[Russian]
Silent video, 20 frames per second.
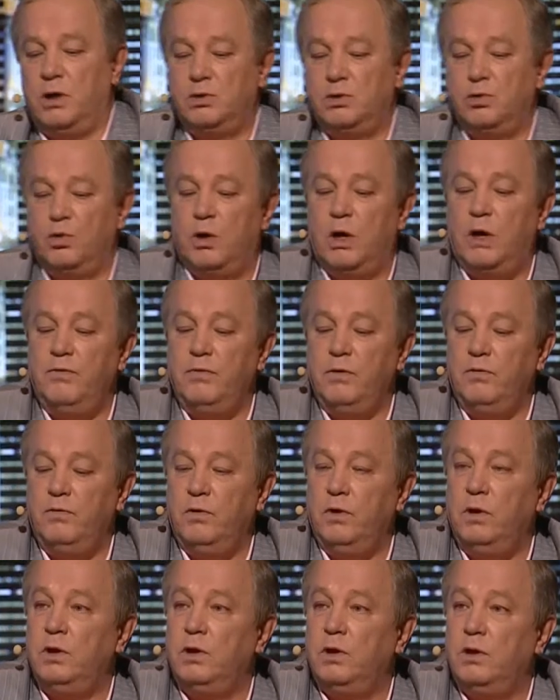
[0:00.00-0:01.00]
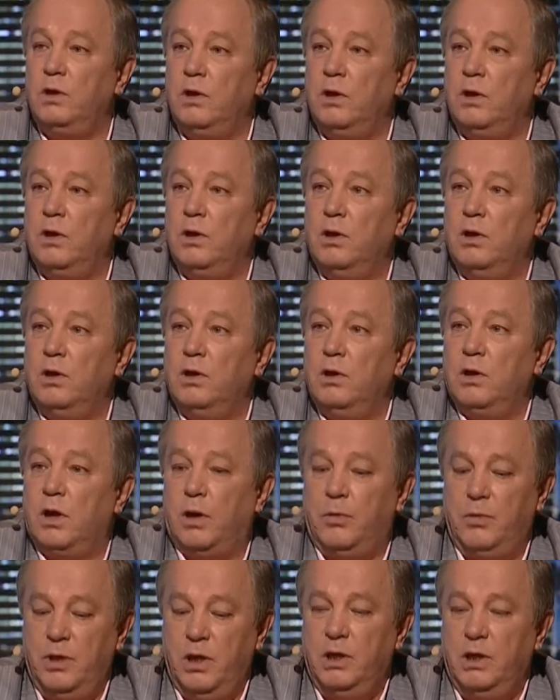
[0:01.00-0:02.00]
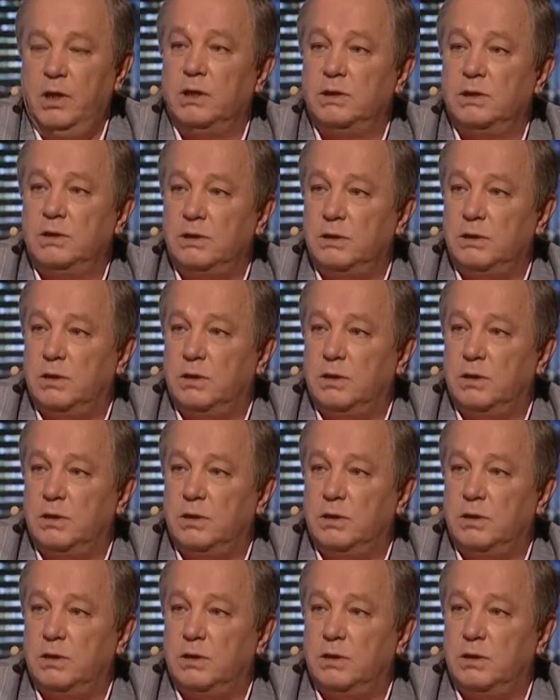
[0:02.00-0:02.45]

Макс уравнивает, а меня нет